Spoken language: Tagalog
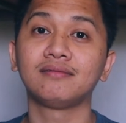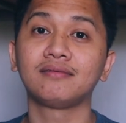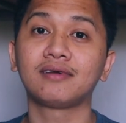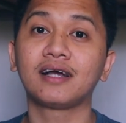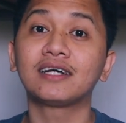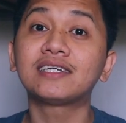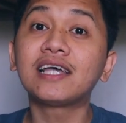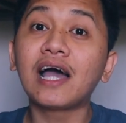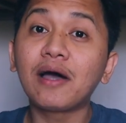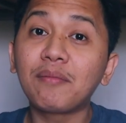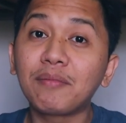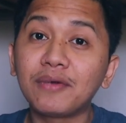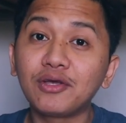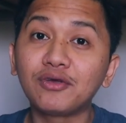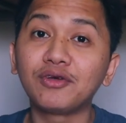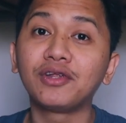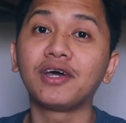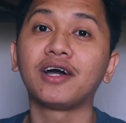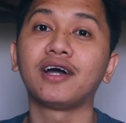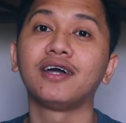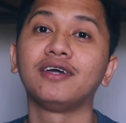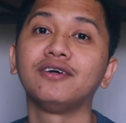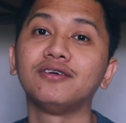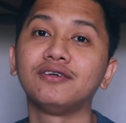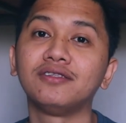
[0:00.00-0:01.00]
kasama nyo
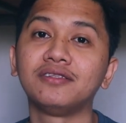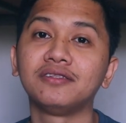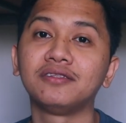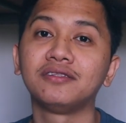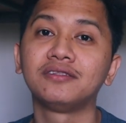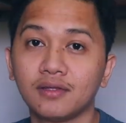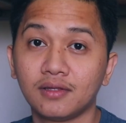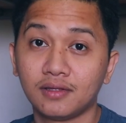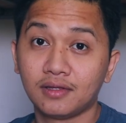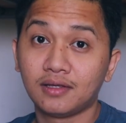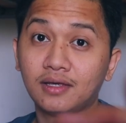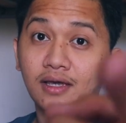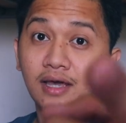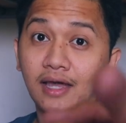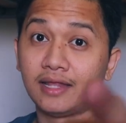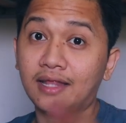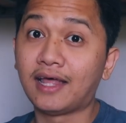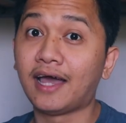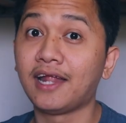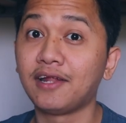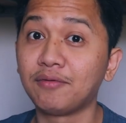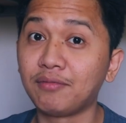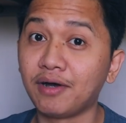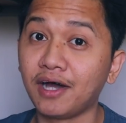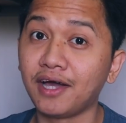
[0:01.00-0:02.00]
na ngayon.
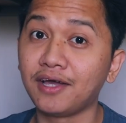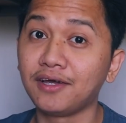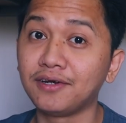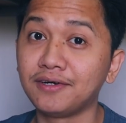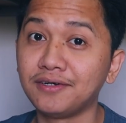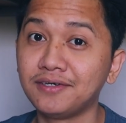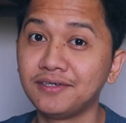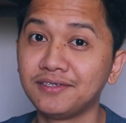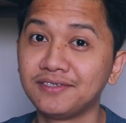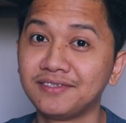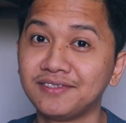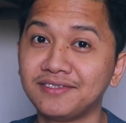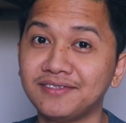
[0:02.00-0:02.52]
Handa na ba kayo?